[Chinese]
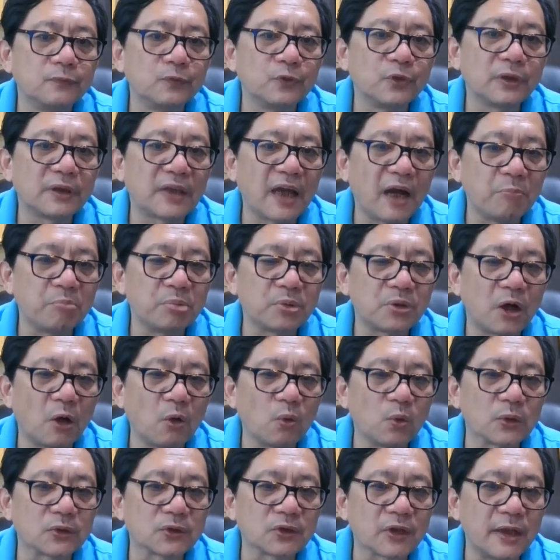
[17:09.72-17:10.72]
最大不超
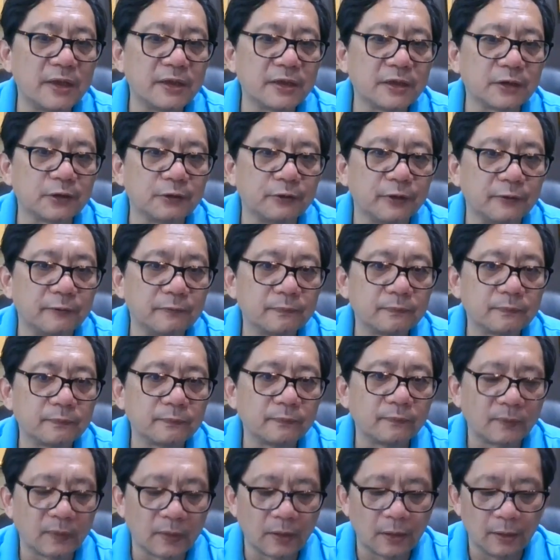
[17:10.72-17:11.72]
过三十岁。
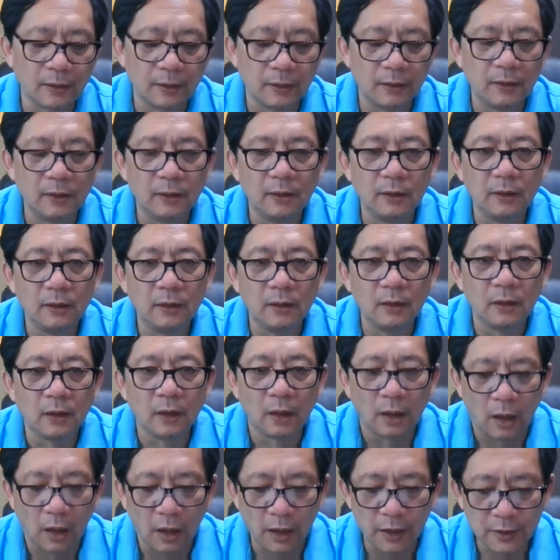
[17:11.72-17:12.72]

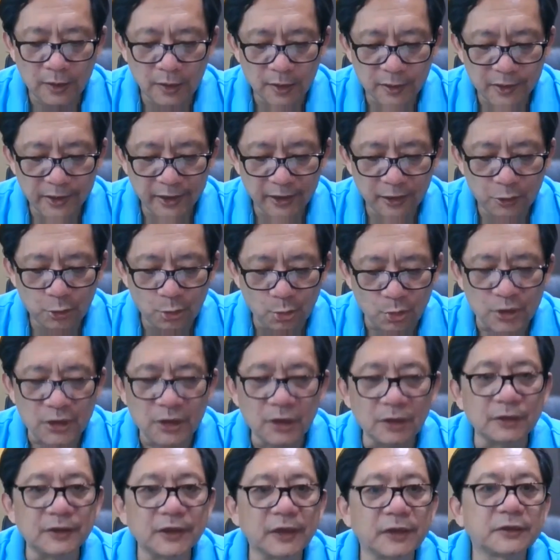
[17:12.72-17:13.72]
而且这个女
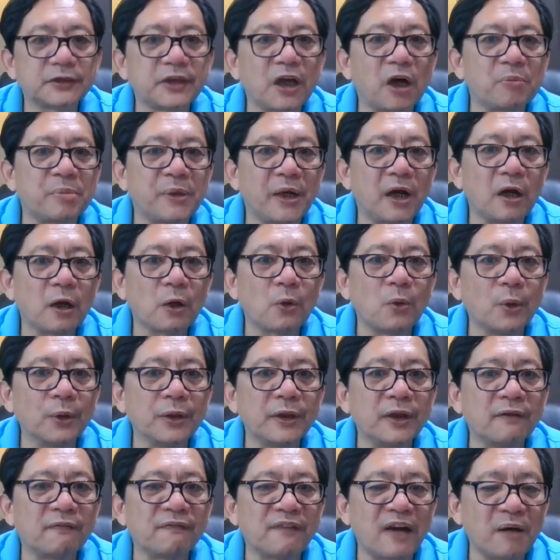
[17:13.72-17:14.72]
性这个照片国
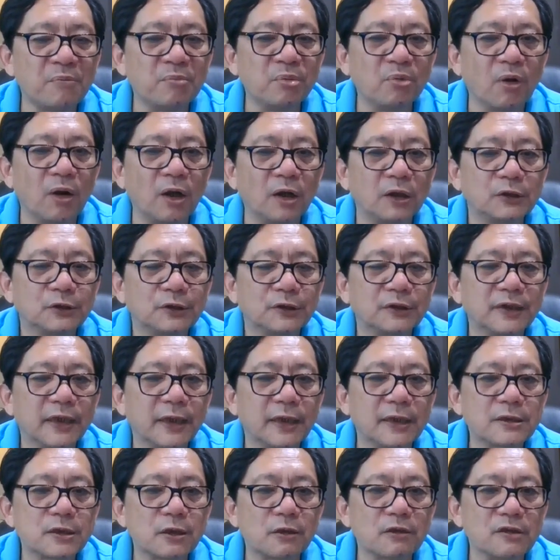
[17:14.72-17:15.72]
内发布了，说这
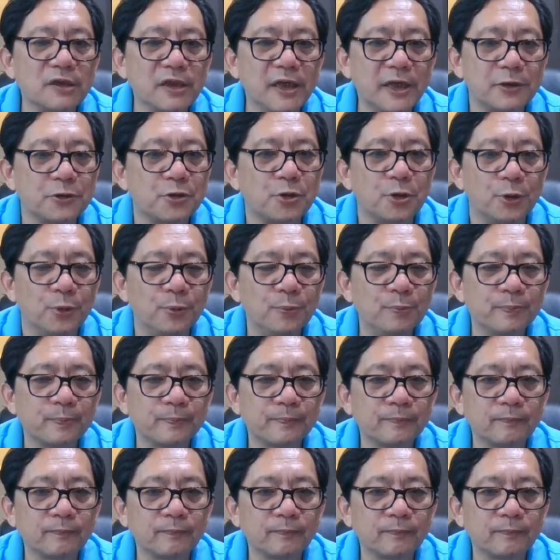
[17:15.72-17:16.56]
个就是叶群。